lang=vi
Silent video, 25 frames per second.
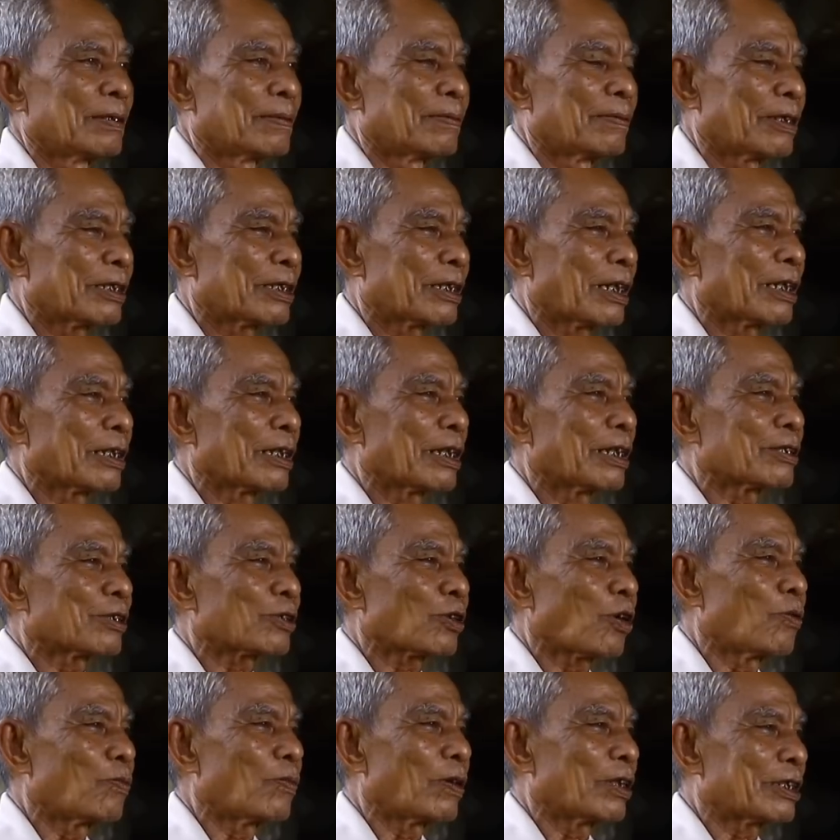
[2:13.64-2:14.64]
và chẳng nâng
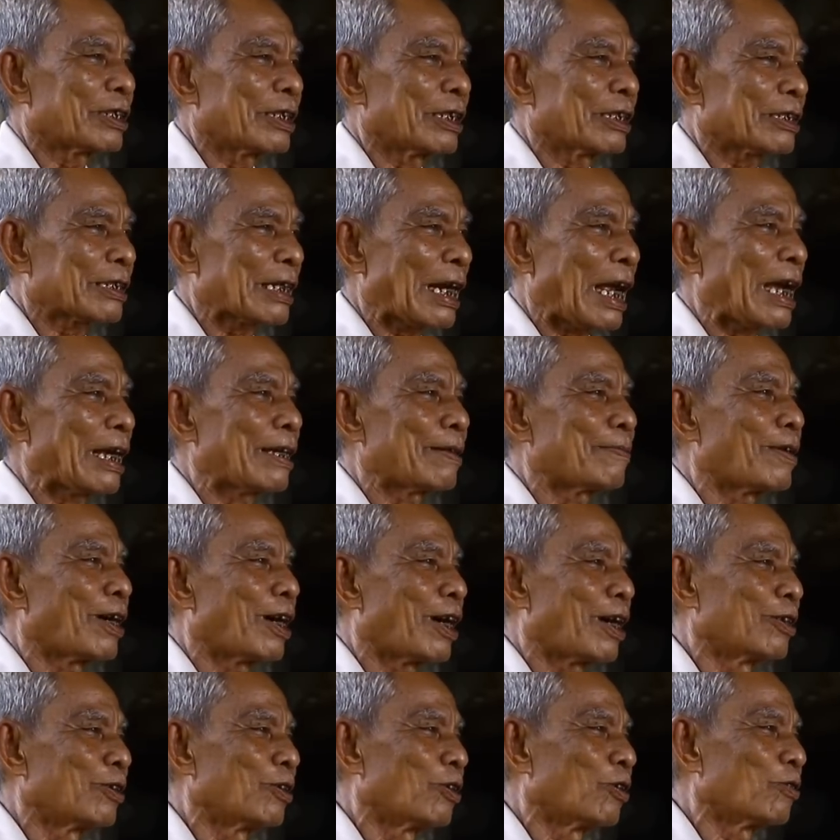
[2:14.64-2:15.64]
xô mà chia sai
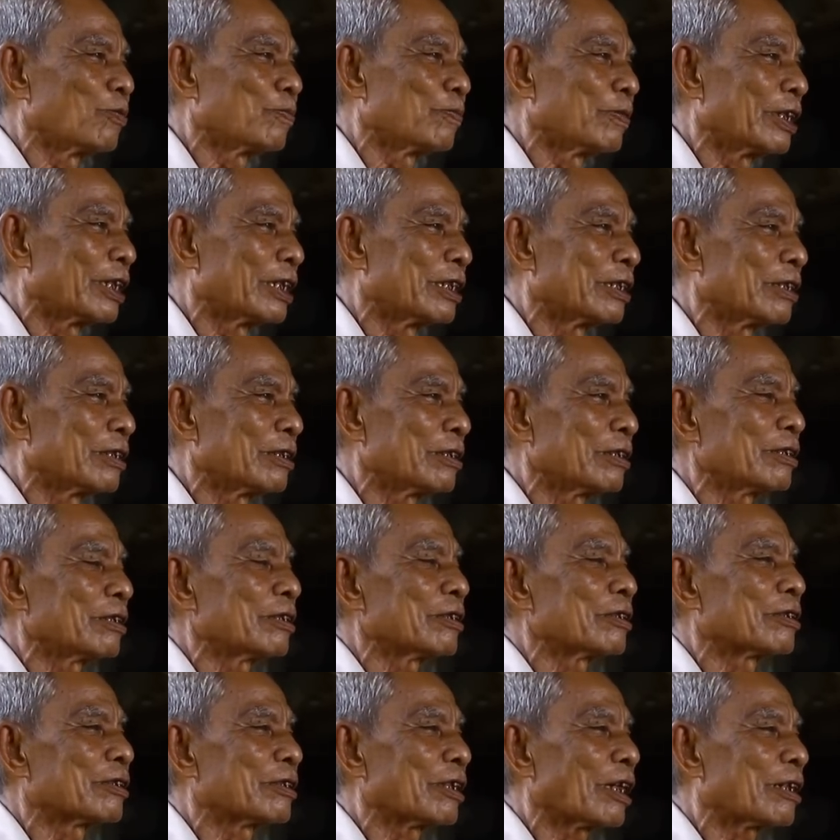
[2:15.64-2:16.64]
bỏ lộ miền
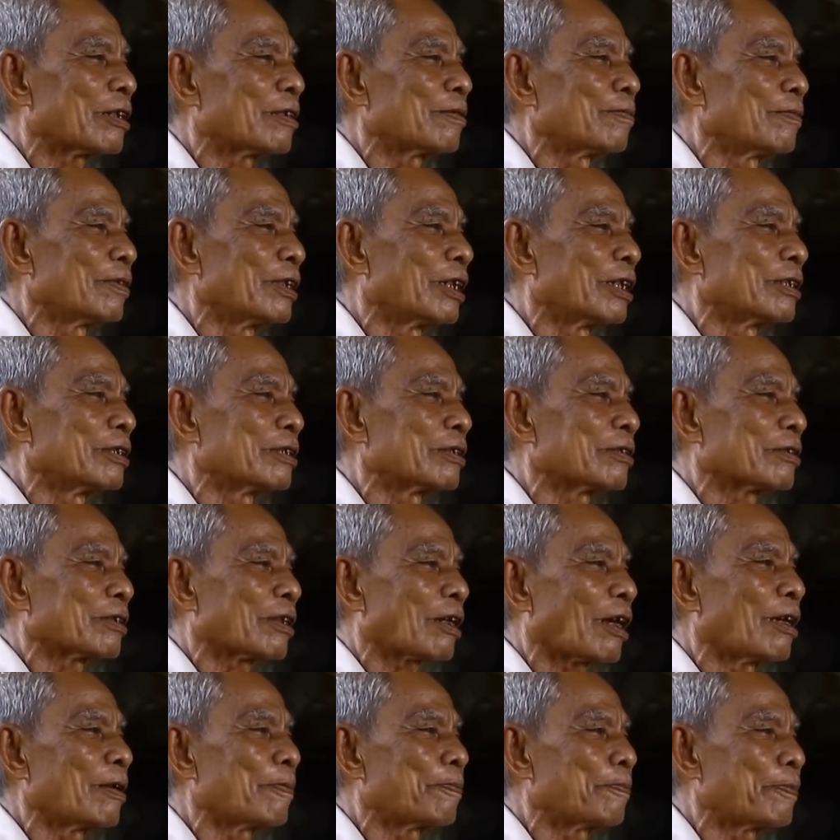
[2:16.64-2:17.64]
sệt miền
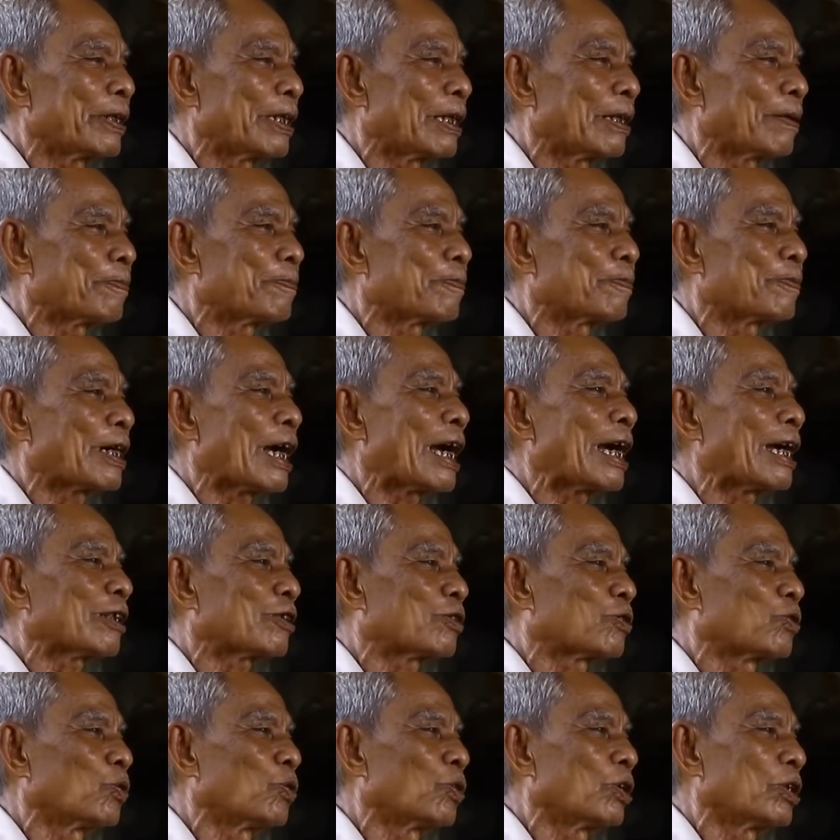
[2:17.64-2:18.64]
sấy phèp cà
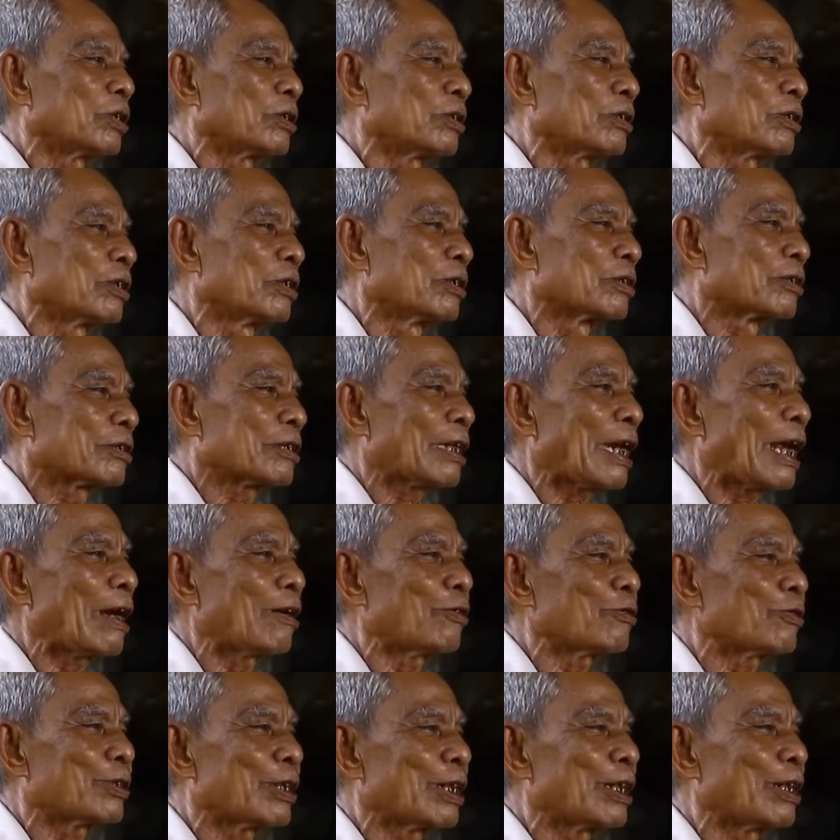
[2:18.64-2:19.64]
chui
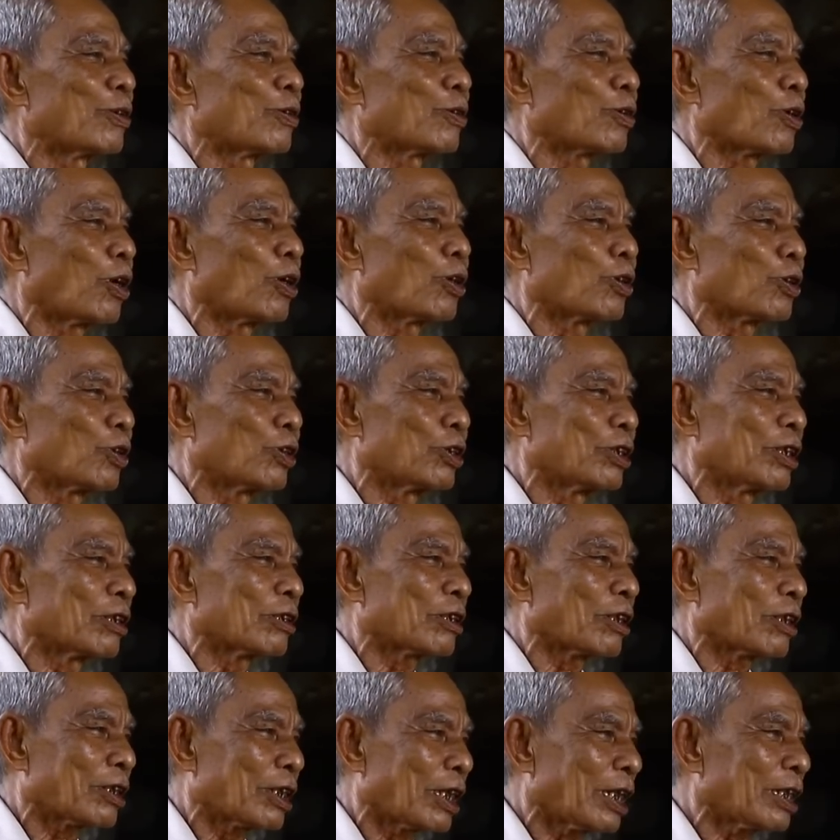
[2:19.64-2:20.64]
sào chiêu rô run
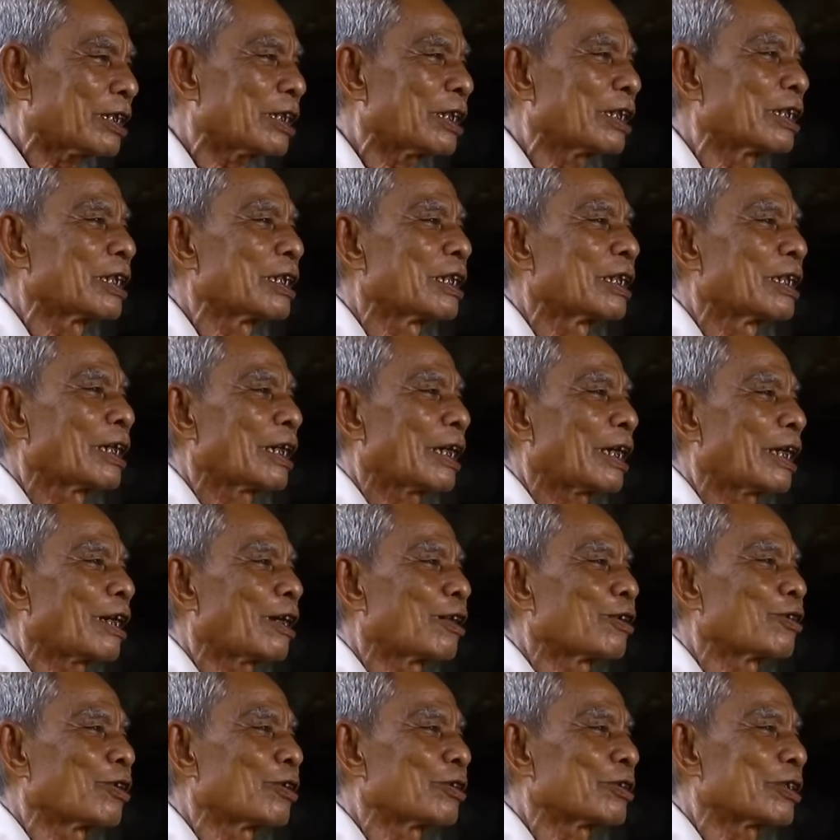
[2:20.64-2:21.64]
nâng thời tiết anh
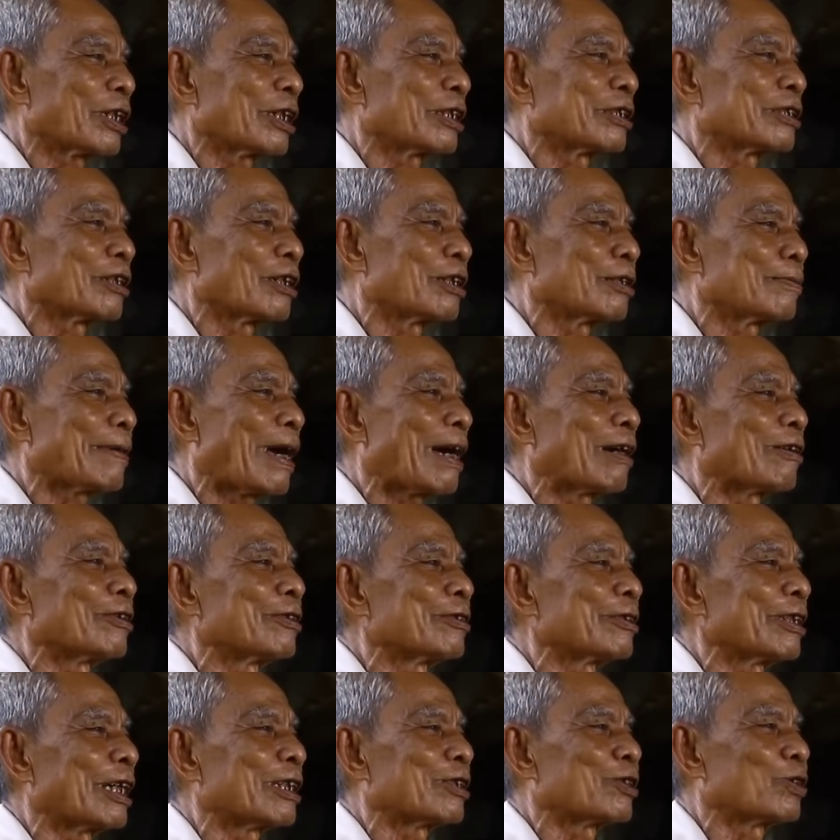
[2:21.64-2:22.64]
đang coi chơi chơi màu,
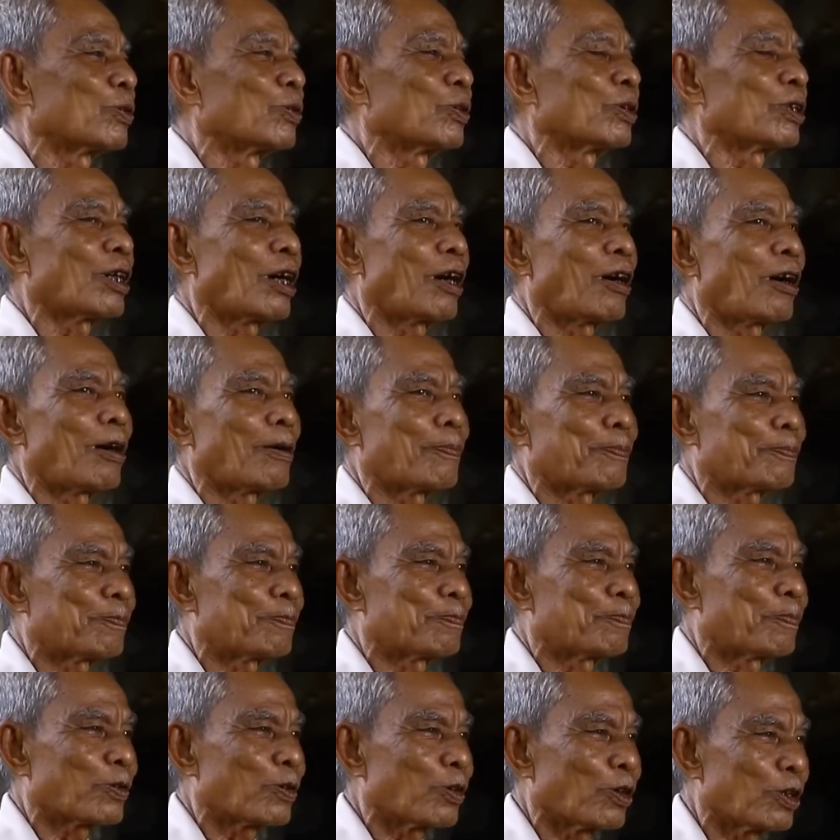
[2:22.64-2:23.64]
na chui ọp,
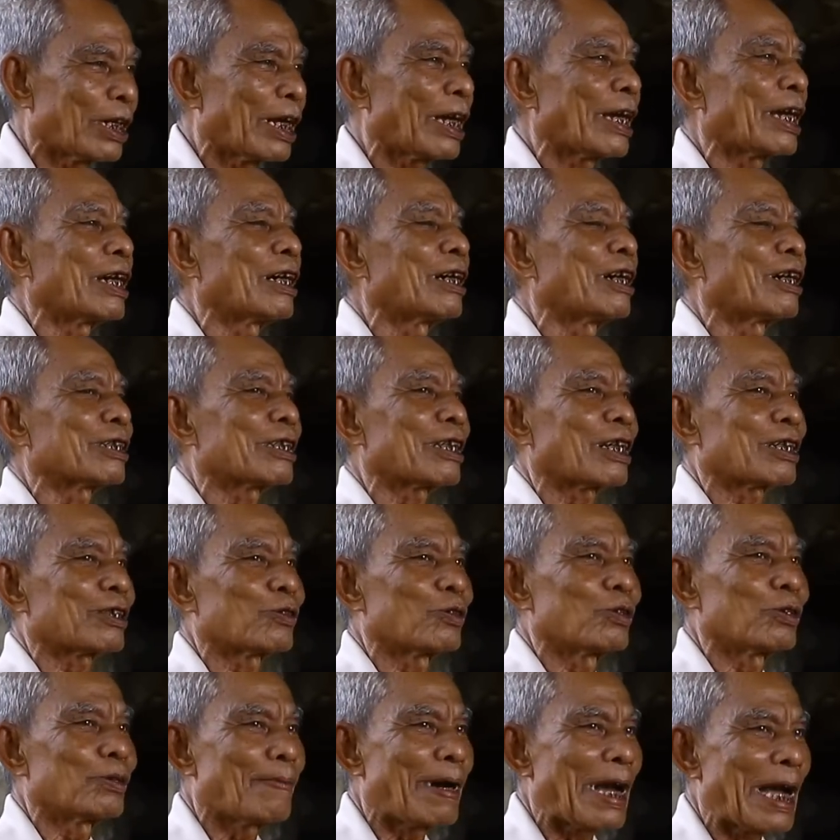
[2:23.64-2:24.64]
cô na, họ ta
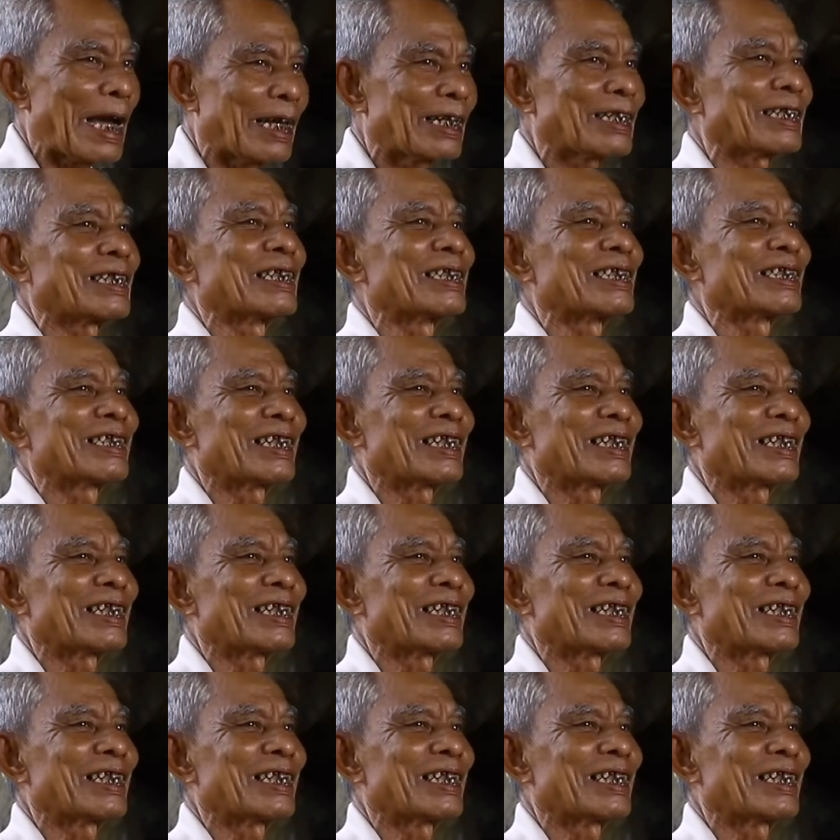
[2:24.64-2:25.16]
chui ban,